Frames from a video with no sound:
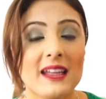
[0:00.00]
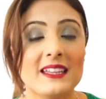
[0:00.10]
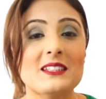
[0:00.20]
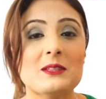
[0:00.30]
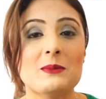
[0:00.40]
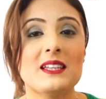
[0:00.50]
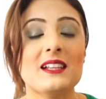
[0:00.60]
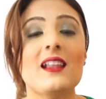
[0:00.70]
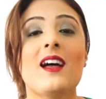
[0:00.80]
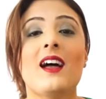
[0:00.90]
عائلة
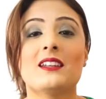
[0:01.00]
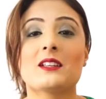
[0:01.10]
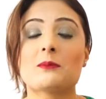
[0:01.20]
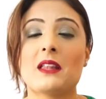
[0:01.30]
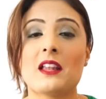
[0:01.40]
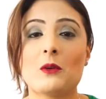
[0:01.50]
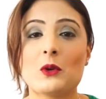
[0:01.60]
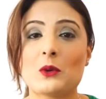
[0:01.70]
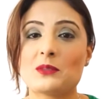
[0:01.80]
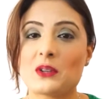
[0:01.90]
بيل نتمنى
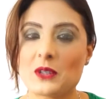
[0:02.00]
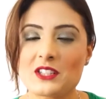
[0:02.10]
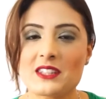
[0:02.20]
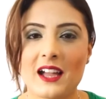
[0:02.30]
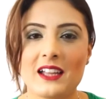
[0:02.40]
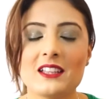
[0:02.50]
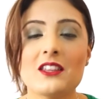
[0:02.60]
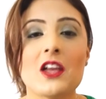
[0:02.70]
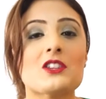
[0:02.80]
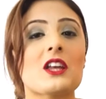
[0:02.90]
لكم زواج سعيد
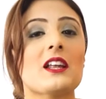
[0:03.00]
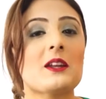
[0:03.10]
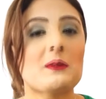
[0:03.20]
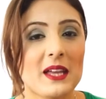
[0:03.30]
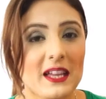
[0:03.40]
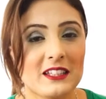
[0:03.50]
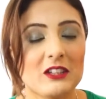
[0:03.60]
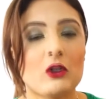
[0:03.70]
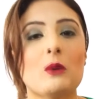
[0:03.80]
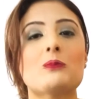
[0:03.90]
إن شاء الله ربي
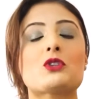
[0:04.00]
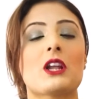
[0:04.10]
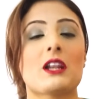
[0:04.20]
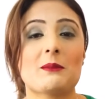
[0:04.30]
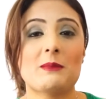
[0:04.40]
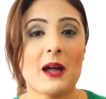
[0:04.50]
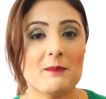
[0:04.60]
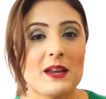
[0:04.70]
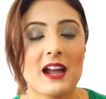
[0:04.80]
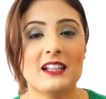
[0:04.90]
يهنيكم إن شاء الله ربي
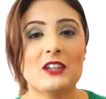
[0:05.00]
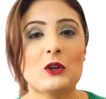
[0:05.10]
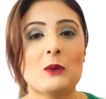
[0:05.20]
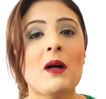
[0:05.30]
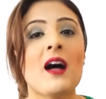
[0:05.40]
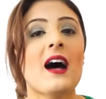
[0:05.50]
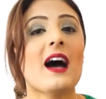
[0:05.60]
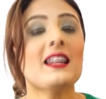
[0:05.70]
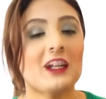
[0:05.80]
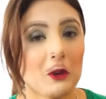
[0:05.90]
يعمر عليكم
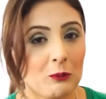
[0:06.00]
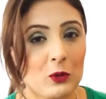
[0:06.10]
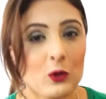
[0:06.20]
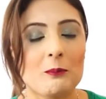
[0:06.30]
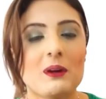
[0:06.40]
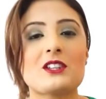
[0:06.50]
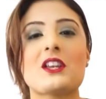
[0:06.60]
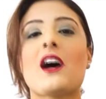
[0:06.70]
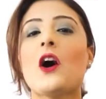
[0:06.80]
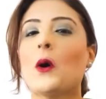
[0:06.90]
احنا نحبوكم برشا
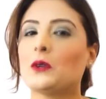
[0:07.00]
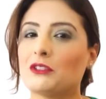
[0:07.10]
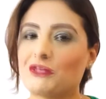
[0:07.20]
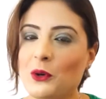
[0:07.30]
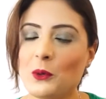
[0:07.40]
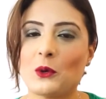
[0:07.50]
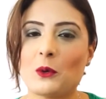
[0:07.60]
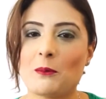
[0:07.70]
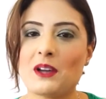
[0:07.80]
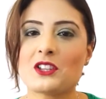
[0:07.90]
ونفرحوا
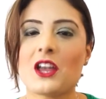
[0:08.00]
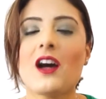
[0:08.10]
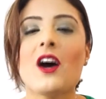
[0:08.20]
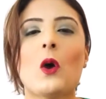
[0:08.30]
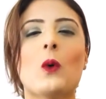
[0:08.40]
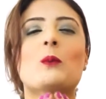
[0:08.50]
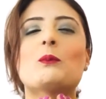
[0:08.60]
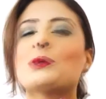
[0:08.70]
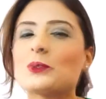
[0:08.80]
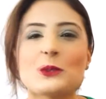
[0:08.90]
لكم برشا
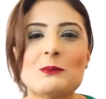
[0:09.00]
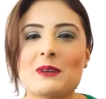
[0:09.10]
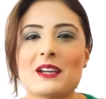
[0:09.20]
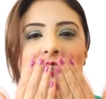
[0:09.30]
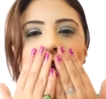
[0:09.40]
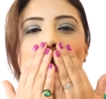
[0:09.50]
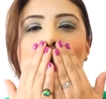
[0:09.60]
ونبوسوكم برشا